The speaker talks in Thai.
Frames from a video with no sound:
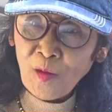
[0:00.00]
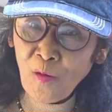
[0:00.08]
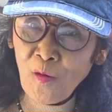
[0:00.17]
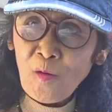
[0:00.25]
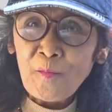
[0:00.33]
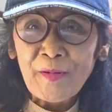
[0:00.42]
ธ
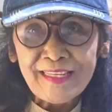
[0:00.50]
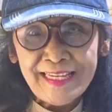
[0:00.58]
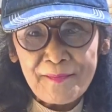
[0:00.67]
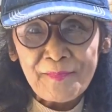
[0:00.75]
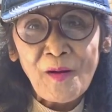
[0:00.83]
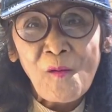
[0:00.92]
งประ
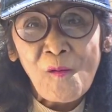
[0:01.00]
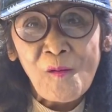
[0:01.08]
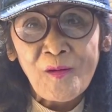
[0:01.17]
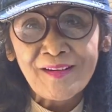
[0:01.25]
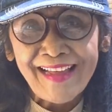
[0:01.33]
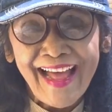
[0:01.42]
จำพระอง
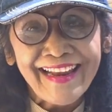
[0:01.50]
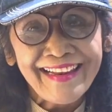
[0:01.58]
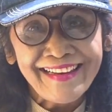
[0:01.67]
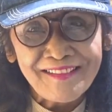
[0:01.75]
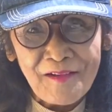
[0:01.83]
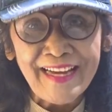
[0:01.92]
ค์ท่าน
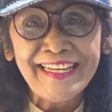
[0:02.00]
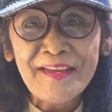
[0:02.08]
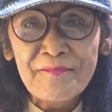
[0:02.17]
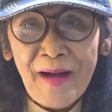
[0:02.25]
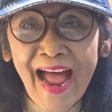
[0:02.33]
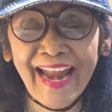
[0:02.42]
ไว้
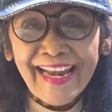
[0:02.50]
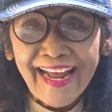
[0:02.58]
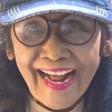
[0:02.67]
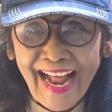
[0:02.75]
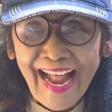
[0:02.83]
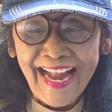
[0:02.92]
ที่บ้าน
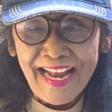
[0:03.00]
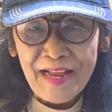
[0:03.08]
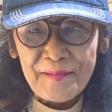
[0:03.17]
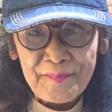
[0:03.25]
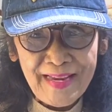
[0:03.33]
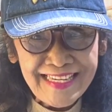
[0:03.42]
นะคะ
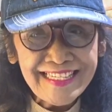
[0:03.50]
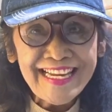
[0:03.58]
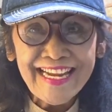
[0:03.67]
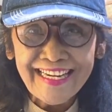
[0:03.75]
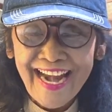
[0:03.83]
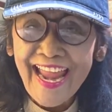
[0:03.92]
เป็น
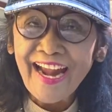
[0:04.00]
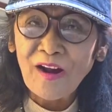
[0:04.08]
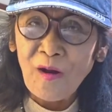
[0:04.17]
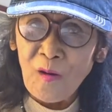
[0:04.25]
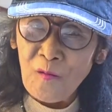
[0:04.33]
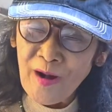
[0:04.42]
สิ่งแรก
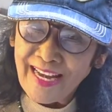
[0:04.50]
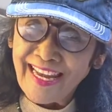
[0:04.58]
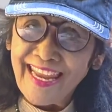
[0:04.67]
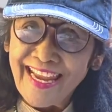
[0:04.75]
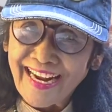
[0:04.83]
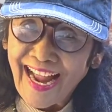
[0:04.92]
ของวัน
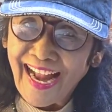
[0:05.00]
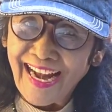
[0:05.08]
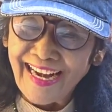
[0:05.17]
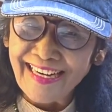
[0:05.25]
นี้ค่ะ